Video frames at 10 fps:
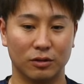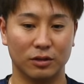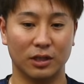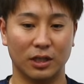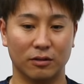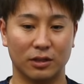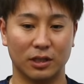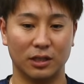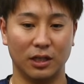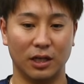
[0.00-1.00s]
う調整をさ
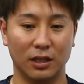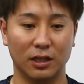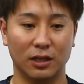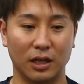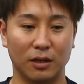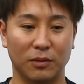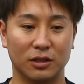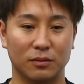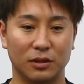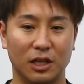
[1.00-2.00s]
せていただいてて、まあ、
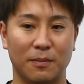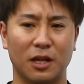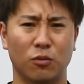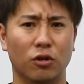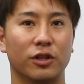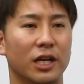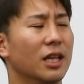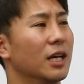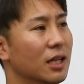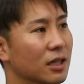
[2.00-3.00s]
自分的にはまだ物足り
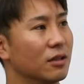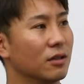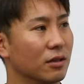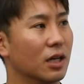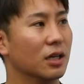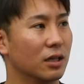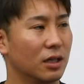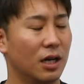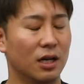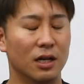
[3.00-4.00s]
ないなっていう感覚
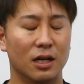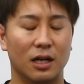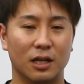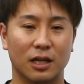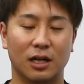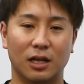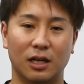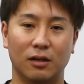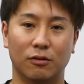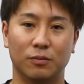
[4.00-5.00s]
がありなが
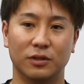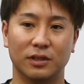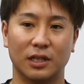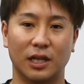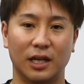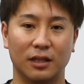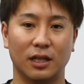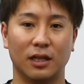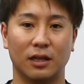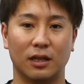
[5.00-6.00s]
らオープン戦に入って
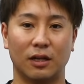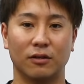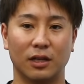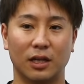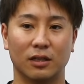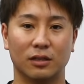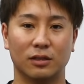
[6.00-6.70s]
いったので